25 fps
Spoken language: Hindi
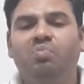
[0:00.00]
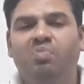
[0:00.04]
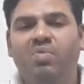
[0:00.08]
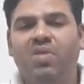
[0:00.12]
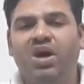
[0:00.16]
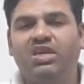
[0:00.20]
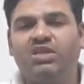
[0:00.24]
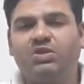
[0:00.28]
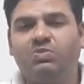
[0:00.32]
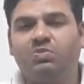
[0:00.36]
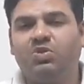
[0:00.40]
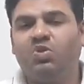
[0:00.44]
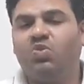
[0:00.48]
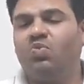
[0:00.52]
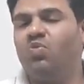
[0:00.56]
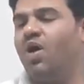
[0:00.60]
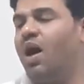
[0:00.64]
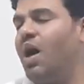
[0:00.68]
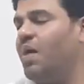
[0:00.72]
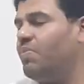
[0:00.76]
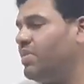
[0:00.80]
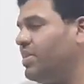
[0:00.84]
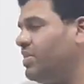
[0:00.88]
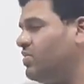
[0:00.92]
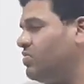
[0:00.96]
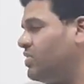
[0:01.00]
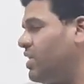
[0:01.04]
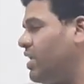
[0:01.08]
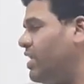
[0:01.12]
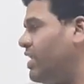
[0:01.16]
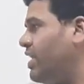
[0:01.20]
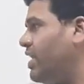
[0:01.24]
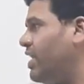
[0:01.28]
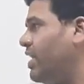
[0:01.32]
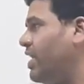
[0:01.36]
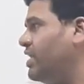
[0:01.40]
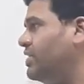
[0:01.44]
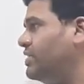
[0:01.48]
मास में तो वहाँ से उसके
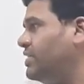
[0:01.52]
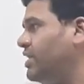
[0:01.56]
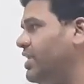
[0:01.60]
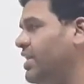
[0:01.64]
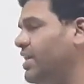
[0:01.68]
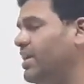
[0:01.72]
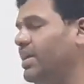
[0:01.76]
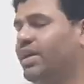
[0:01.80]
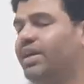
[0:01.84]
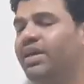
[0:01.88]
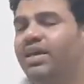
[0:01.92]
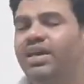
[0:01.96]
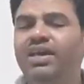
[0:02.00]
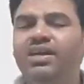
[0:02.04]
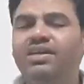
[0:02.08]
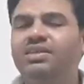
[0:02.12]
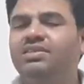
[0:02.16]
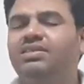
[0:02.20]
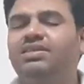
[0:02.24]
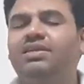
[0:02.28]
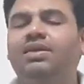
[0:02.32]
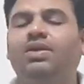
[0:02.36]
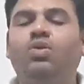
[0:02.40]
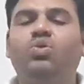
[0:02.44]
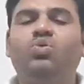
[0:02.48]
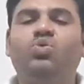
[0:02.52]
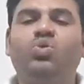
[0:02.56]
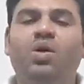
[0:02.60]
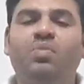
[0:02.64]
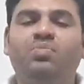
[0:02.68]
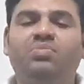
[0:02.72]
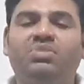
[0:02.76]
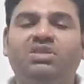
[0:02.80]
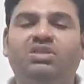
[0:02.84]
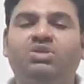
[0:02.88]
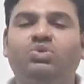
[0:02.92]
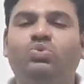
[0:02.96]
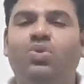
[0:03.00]
लिए रिलेशन है ई इज इक्वल टू
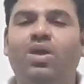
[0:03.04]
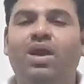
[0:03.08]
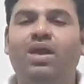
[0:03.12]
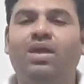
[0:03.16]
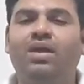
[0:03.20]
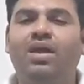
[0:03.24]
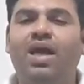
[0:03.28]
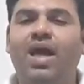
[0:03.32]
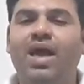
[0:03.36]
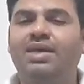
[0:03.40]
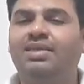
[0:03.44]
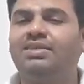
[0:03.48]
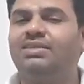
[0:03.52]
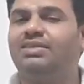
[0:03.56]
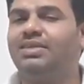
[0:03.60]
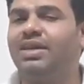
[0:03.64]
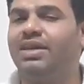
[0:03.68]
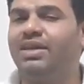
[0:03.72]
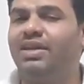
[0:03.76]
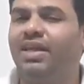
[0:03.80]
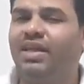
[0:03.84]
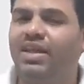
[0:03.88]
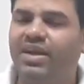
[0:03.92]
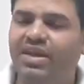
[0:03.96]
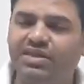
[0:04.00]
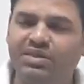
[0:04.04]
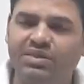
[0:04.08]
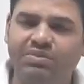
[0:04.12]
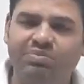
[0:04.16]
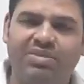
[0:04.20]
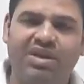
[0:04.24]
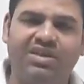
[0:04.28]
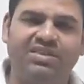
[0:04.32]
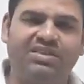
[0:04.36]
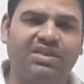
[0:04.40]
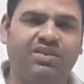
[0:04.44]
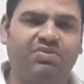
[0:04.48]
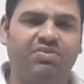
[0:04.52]
एम सी स्क्वायर आइंस्टाइन एनर्जी
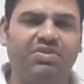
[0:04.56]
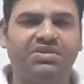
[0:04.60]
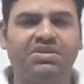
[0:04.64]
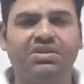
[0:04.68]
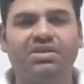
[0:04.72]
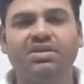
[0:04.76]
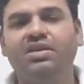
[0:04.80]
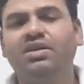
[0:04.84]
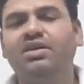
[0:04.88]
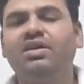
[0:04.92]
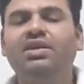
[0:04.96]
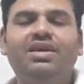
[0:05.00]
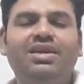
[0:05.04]
मास इक्वेशन